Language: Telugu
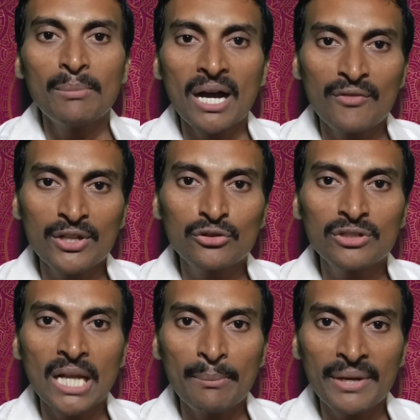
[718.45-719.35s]

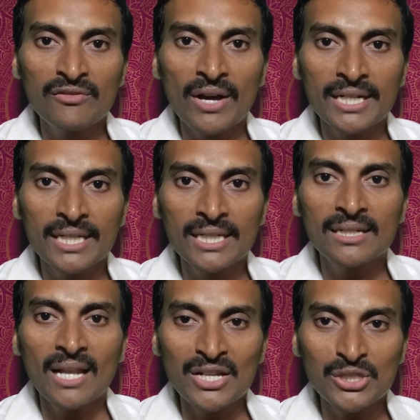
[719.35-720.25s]
భగవంతుని నమ్మని వారిని
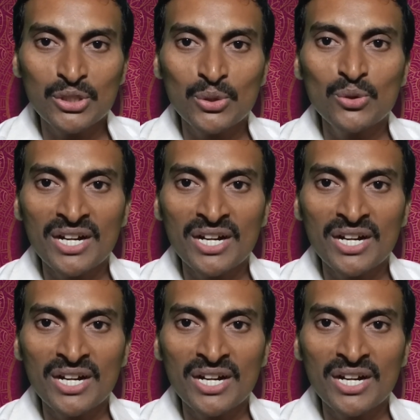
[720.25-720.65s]
నాస్తికులు